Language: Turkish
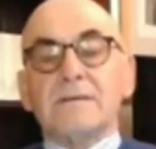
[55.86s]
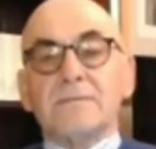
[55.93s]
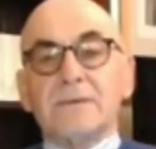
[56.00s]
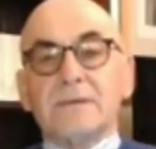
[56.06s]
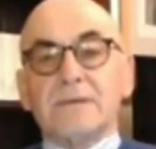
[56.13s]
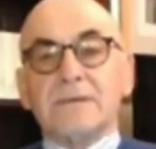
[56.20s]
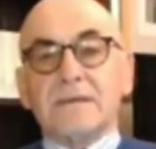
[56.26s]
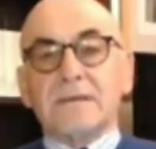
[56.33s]

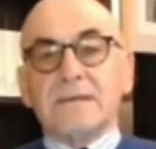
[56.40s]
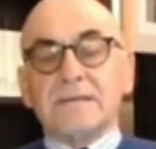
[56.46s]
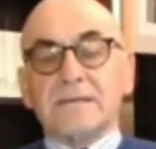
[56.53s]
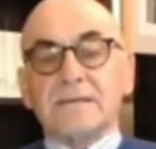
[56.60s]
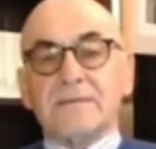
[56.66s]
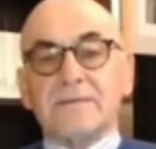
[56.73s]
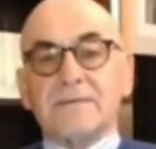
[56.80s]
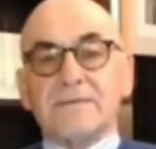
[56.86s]
bir
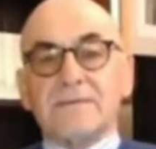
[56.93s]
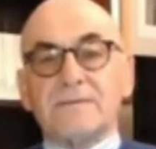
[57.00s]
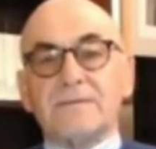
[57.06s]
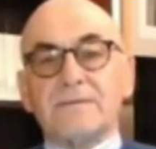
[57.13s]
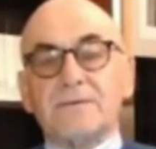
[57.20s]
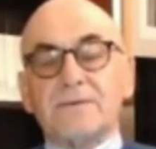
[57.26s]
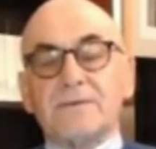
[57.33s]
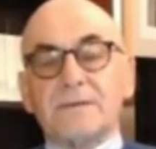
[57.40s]
esnaf
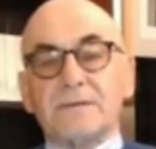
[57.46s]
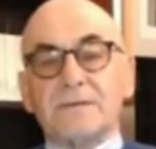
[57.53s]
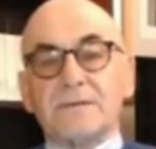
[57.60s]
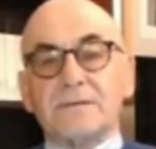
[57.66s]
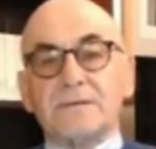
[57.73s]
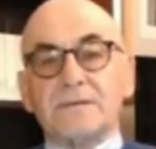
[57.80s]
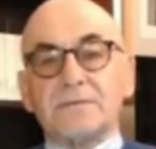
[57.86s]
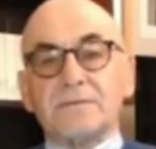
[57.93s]

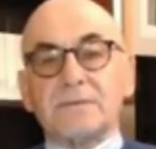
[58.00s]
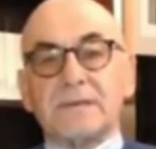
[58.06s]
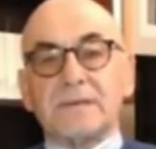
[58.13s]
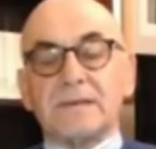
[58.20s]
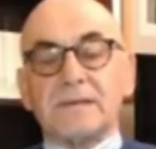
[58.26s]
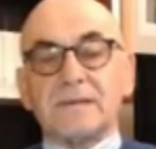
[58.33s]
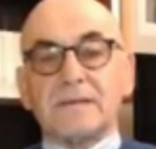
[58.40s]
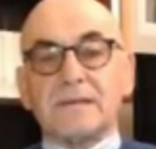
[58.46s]
dükkanının
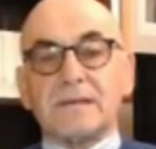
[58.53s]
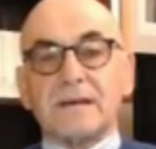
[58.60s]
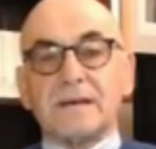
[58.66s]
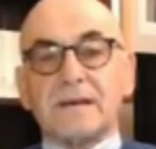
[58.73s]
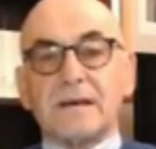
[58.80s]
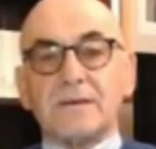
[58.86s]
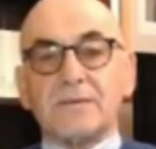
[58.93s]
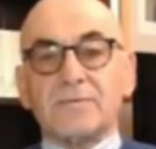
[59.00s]
camına atılan
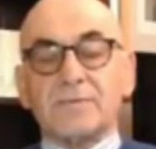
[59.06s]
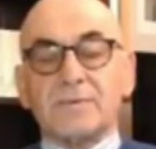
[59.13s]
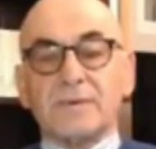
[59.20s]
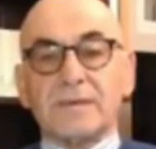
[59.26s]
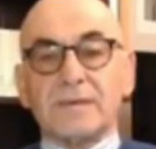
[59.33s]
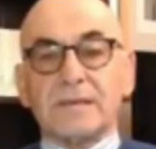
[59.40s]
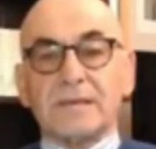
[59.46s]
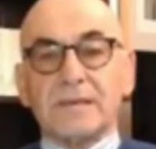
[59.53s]
kar
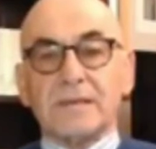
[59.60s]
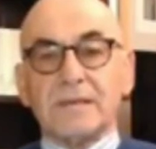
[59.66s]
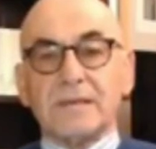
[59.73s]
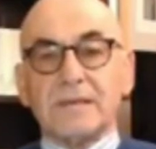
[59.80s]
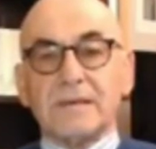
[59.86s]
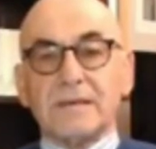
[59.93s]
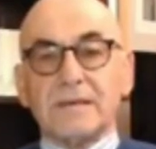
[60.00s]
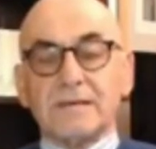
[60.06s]
topu
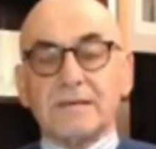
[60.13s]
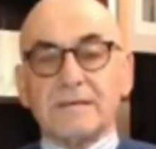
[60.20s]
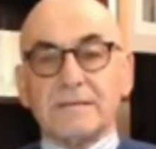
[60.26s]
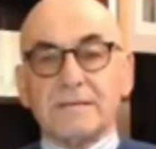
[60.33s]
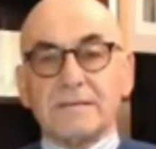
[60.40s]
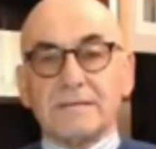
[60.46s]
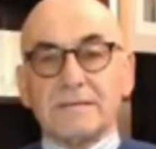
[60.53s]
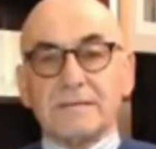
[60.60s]
nedeniyle
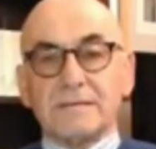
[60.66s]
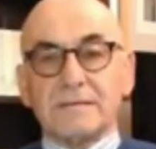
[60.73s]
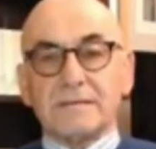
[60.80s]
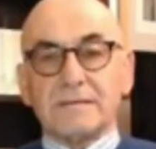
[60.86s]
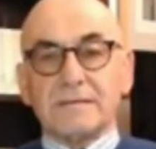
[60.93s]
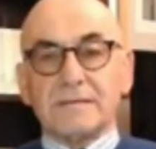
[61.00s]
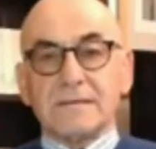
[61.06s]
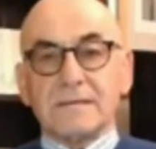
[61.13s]
e,
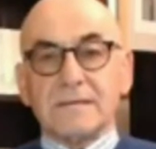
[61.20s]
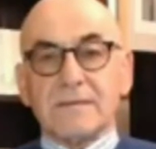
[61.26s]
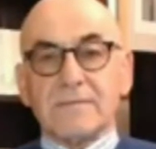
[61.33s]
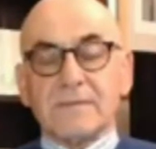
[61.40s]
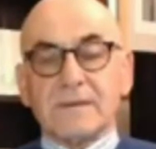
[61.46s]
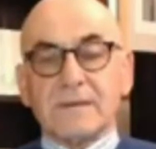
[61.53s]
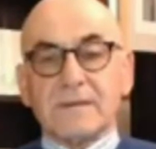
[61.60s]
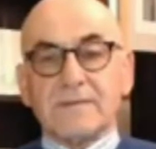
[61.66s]
esnaf
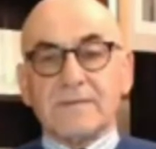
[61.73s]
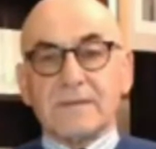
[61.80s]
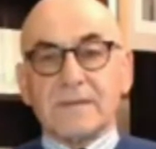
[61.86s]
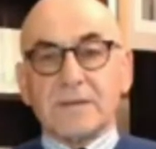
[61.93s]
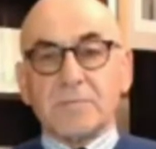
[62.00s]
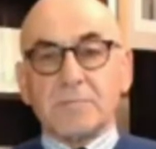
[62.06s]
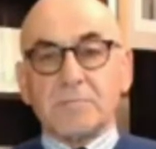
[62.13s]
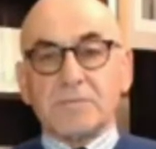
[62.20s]

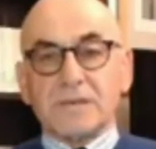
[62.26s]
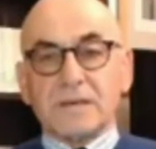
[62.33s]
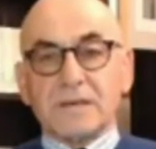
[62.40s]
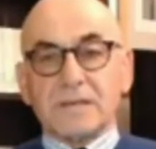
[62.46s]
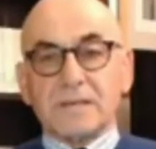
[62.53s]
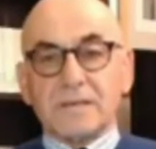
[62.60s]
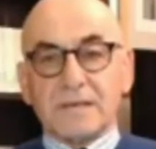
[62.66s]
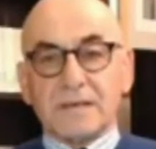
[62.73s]
tarafından
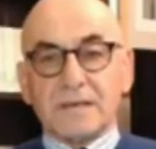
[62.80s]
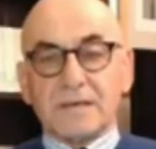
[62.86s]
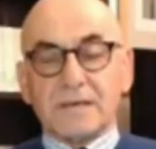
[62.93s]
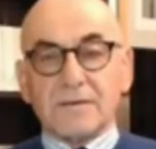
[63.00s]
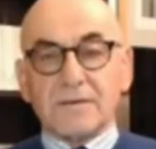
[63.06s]
bıçaklanarak